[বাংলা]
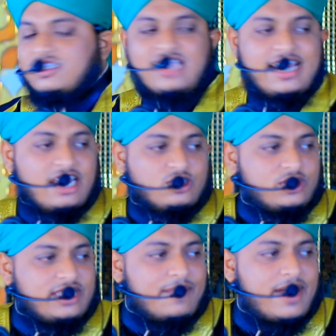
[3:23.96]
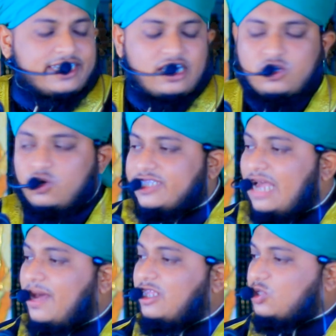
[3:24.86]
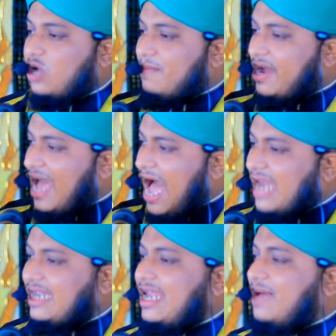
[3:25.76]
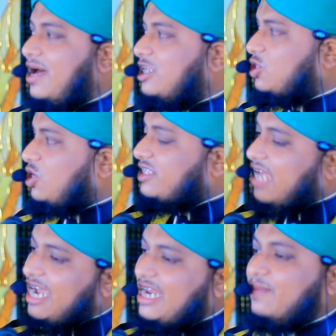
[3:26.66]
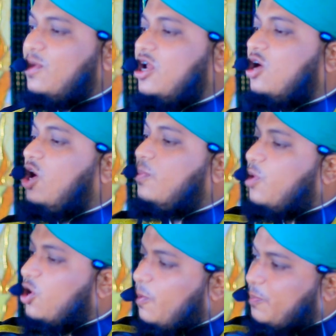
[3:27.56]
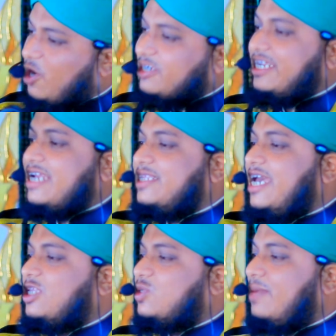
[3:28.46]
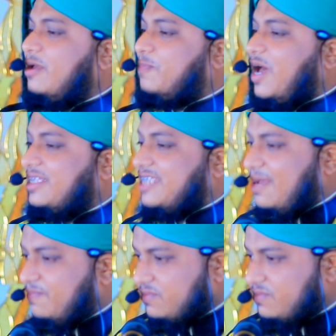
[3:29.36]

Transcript: তারা যদি আমাকে খোদা মানত আমার আল্লাহ মানত তাইলে মনে হয় বড় পট্টার দায়িত্ব আমি পাইতাম